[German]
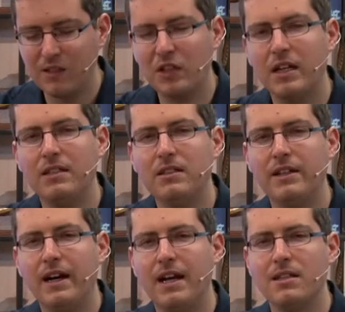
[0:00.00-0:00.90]
Teil
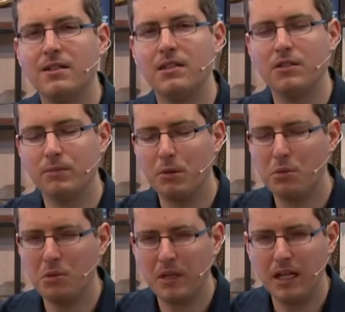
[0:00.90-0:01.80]
der Heilslinie und
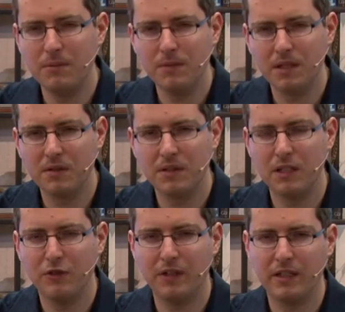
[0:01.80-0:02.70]
beschreibt das
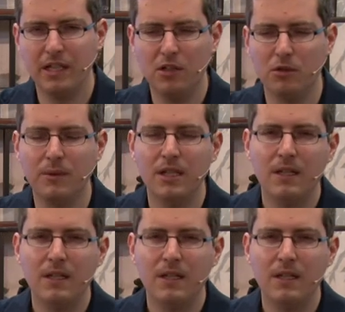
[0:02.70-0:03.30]
Evangelium.